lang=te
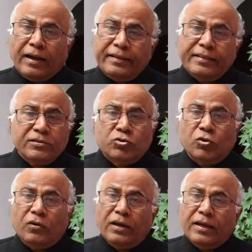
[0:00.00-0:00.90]
అయితే
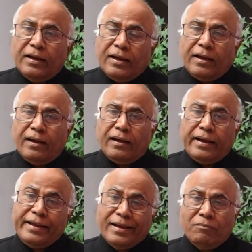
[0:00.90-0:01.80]
స్థూలంగా
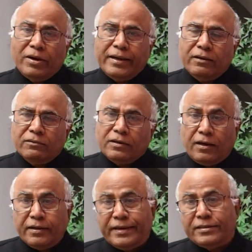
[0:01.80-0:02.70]
హైకమాండ్
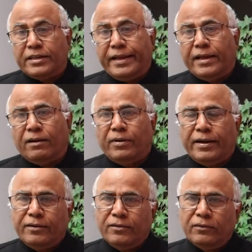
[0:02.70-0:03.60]
కాంగ్రెస్
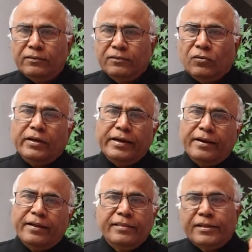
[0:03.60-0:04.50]
హైకమాండ్ ఒక
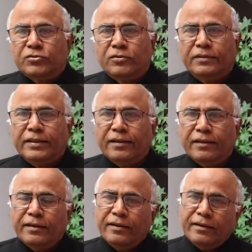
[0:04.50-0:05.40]
నిర్ణయం తీసుకుంది
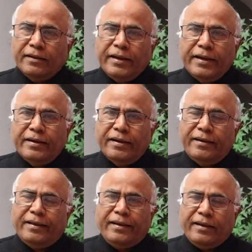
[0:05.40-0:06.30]

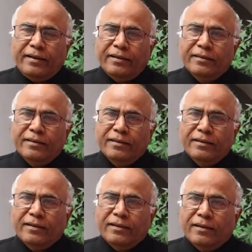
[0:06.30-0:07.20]
ఏంటంటే
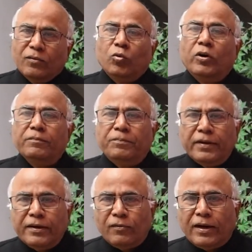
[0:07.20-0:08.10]

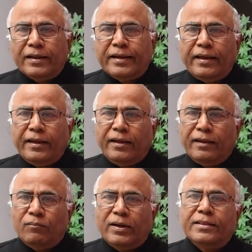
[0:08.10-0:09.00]
ఓడిపోయిన వాళ్ళకి
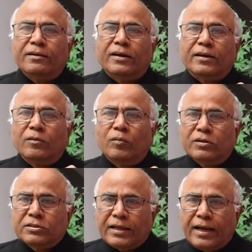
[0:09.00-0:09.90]

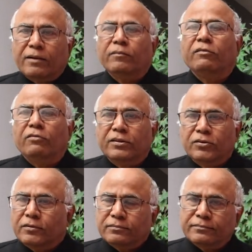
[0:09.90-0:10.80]
మంత్రివర్గంలో స్థానం
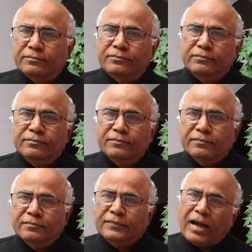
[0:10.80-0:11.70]
ఇవ్వద్దు
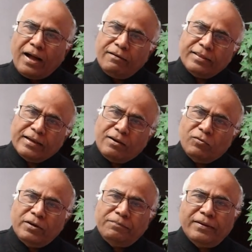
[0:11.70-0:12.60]
ఆ విధంగా
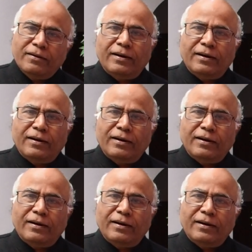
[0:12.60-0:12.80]
ఓడిపోయిన